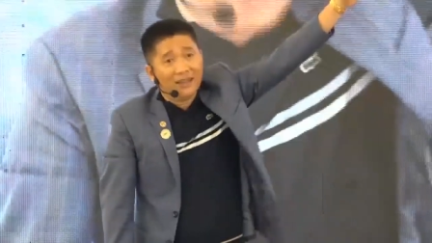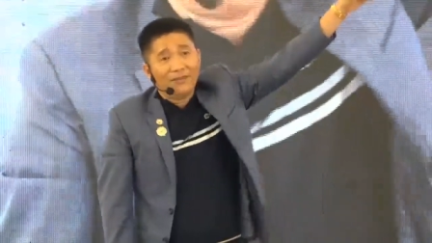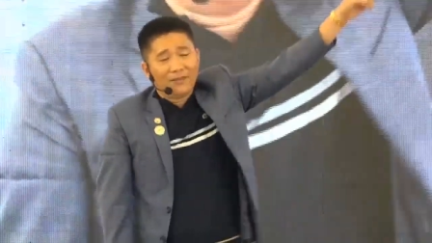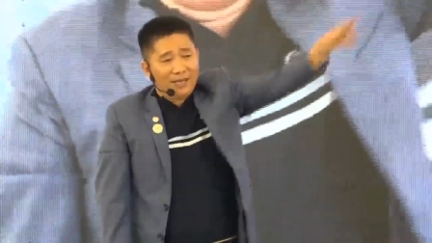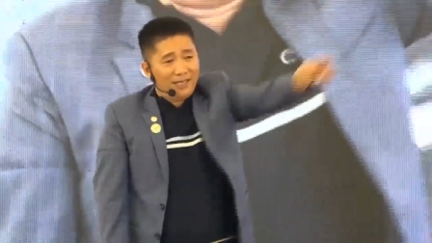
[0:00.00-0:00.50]

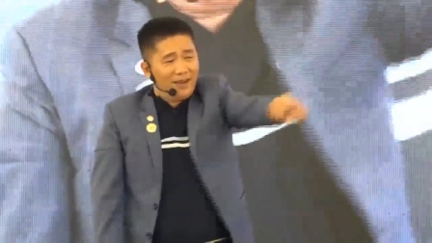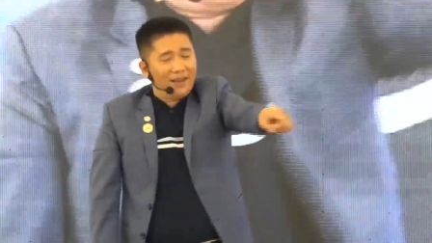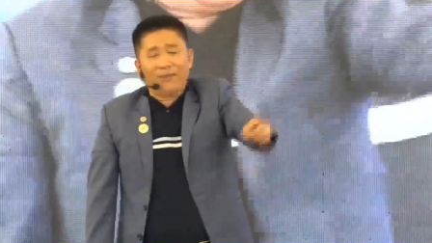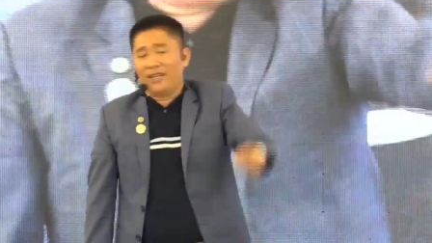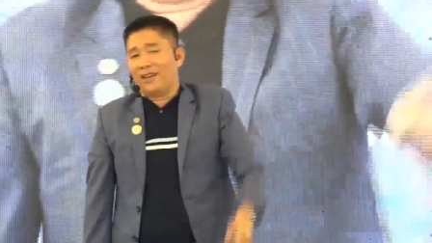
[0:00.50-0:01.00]
mấy đứa nhỏ
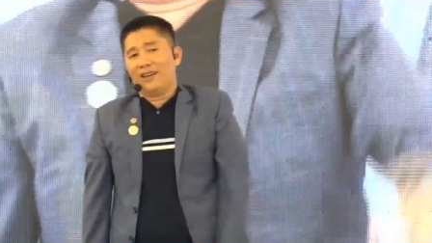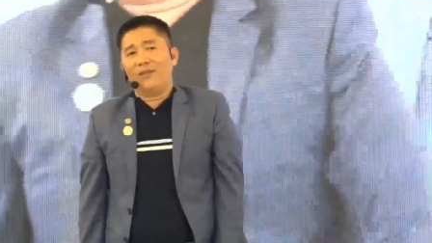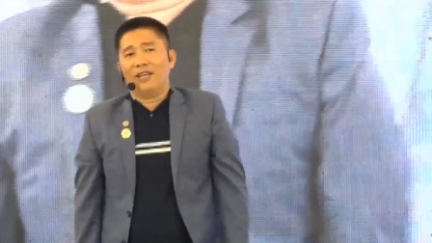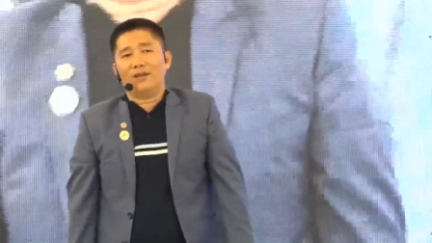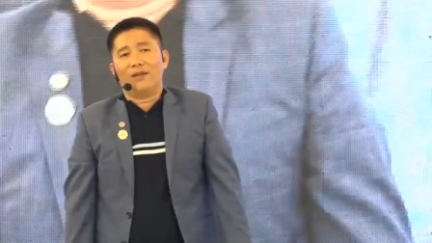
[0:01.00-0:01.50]
cho mình nói nó không
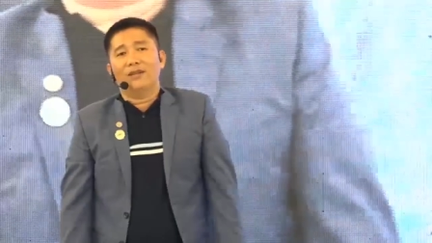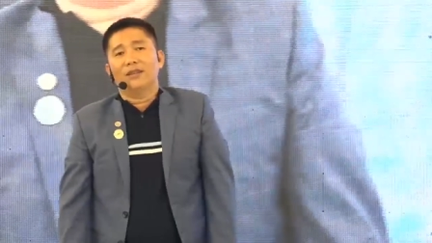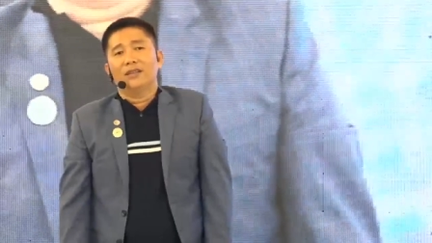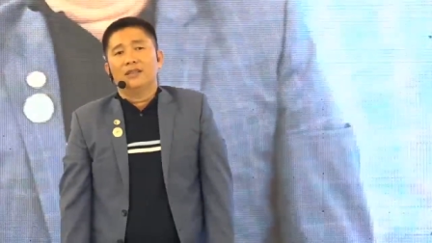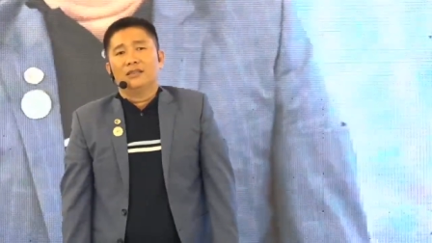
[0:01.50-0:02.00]
hiểu đâu
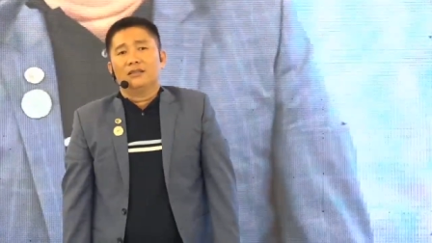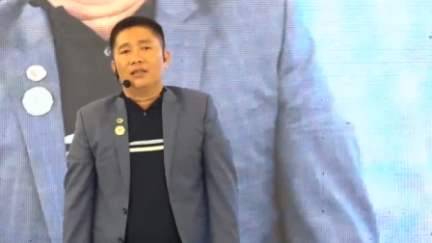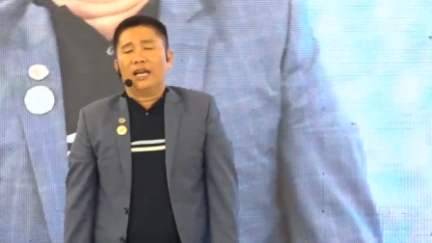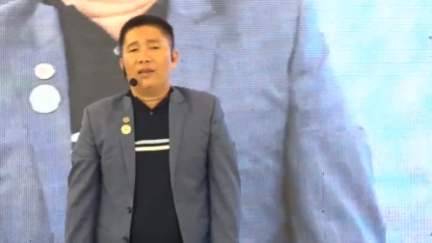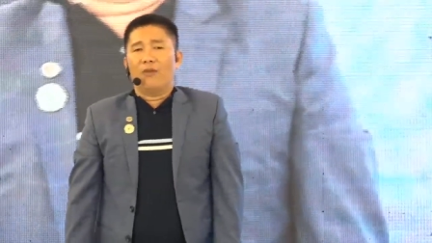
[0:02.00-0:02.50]

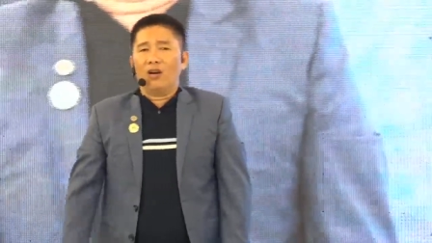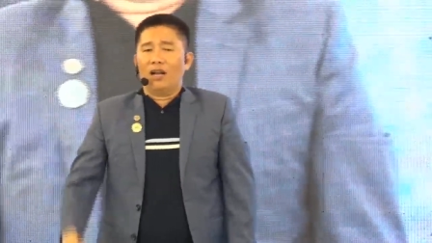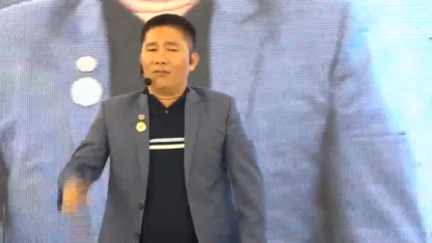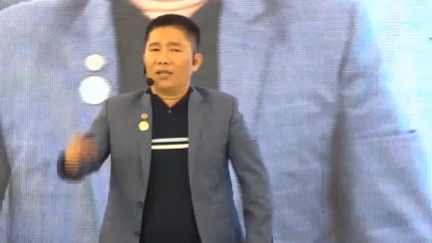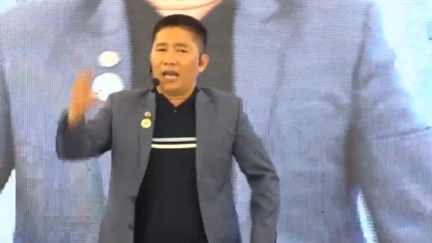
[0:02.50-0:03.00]
thì mỗi
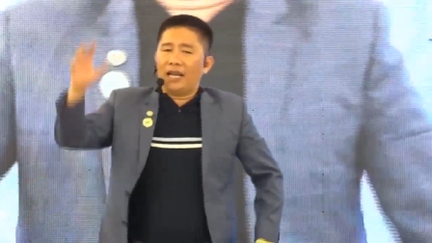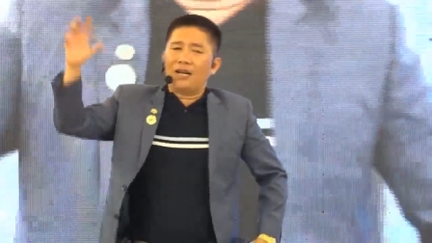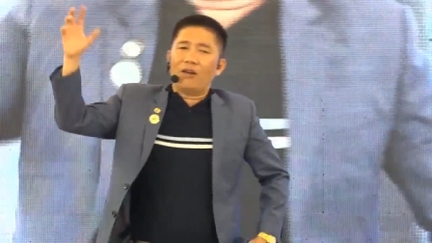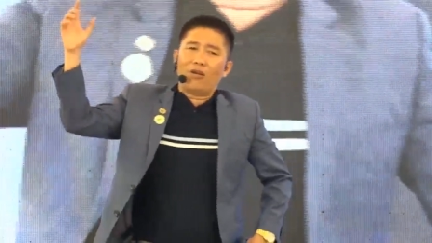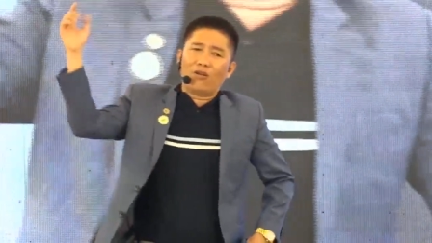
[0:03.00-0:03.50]
lần mà thấy ở
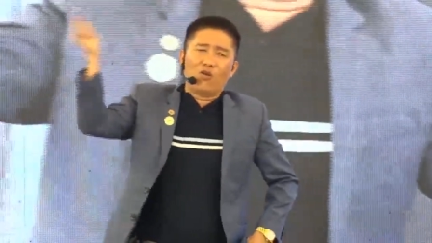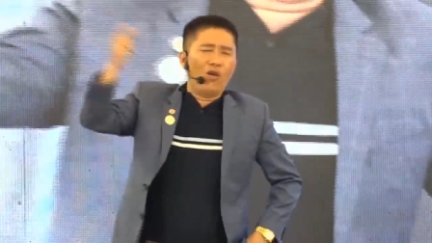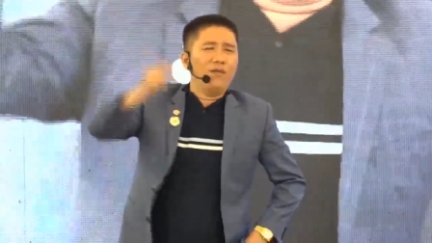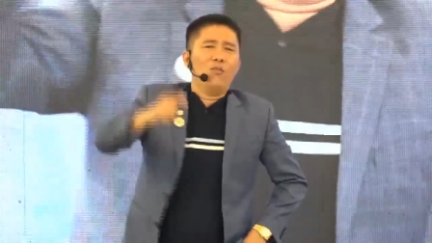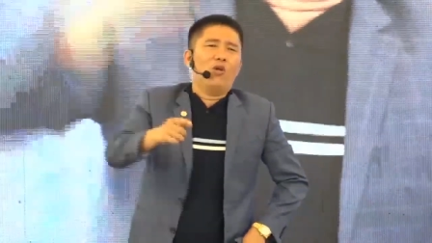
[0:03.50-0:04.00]
đâu có ruồi
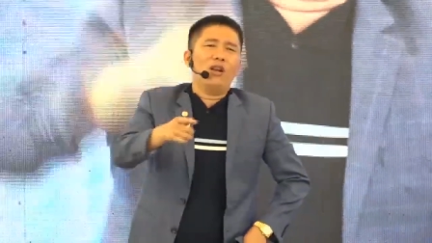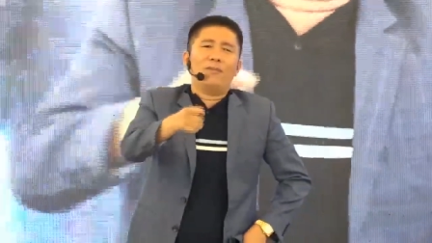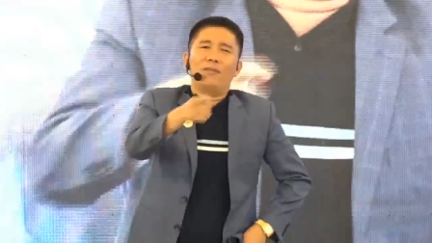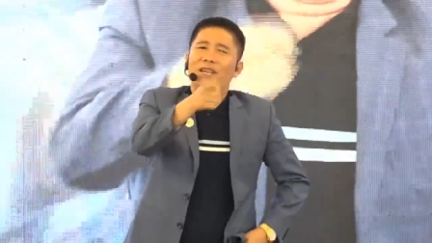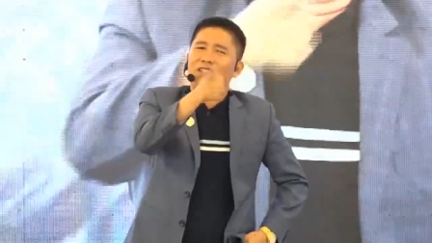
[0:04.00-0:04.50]
với mũi là
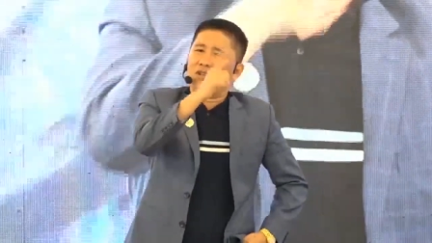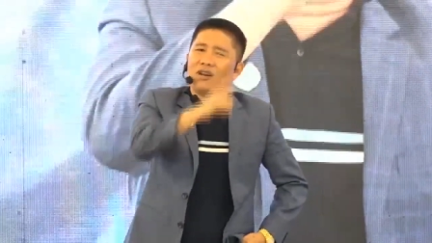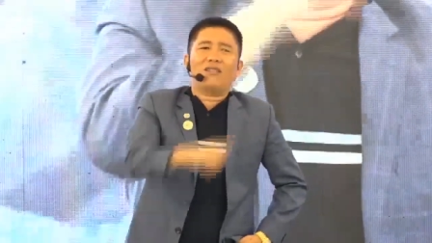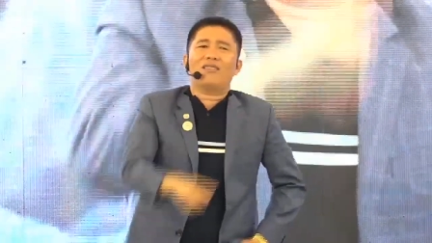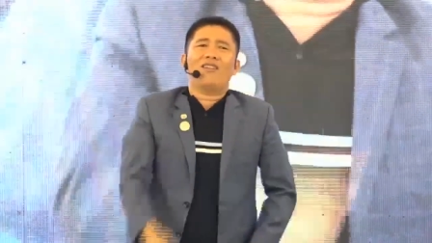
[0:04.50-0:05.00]
mình biết chỗ
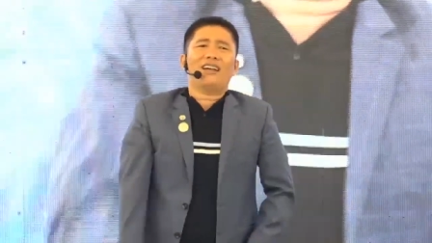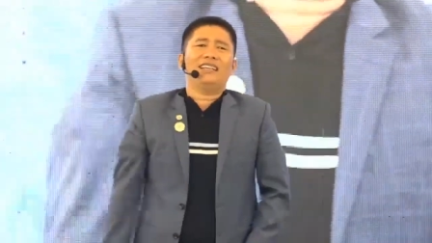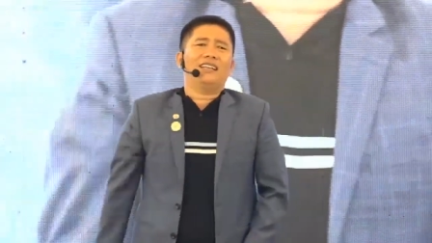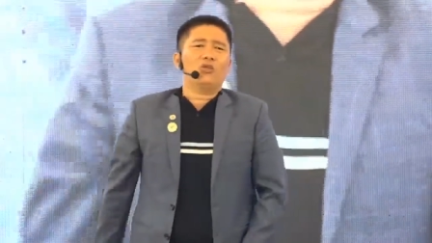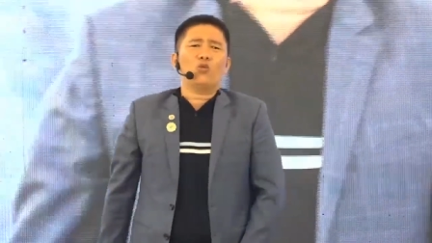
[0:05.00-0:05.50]
đó nó có cái gì
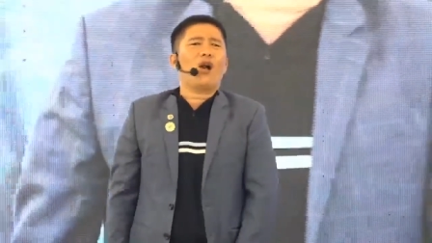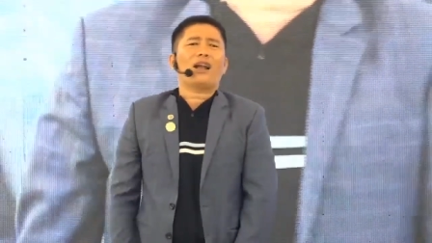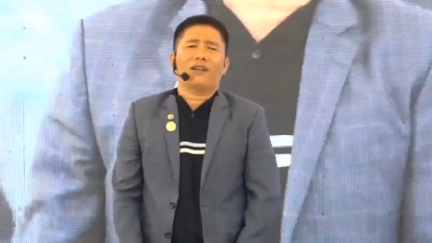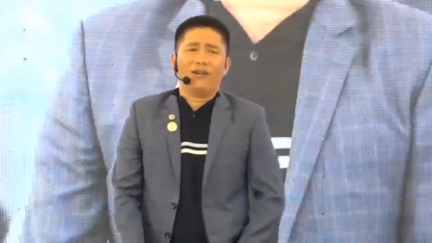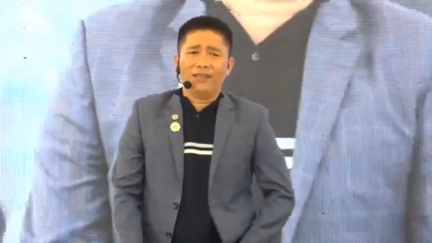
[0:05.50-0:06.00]
nó thú quắc
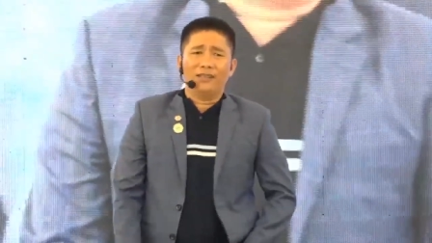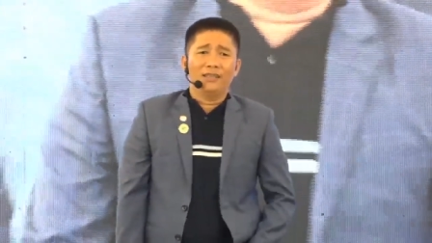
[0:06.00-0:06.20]
rồi